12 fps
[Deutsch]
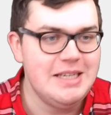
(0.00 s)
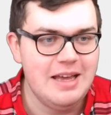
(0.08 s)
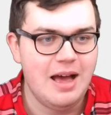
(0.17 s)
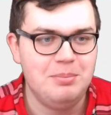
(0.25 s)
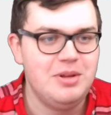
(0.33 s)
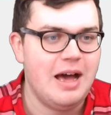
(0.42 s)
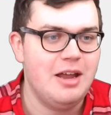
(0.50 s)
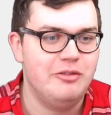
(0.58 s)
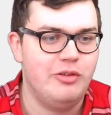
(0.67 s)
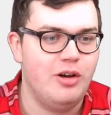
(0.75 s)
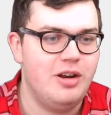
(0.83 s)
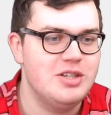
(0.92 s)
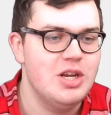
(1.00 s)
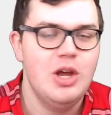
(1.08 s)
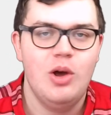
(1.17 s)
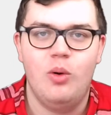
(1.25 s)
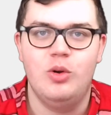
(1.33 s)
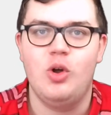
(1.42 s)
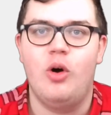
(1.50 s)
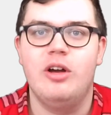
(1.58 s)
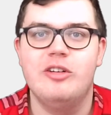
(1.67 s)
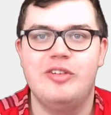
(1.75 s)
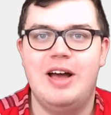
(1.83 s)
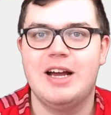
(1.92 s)
Ihr habt geantwortet und
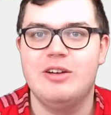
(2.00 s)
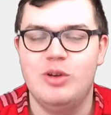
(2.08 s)
eure Fragen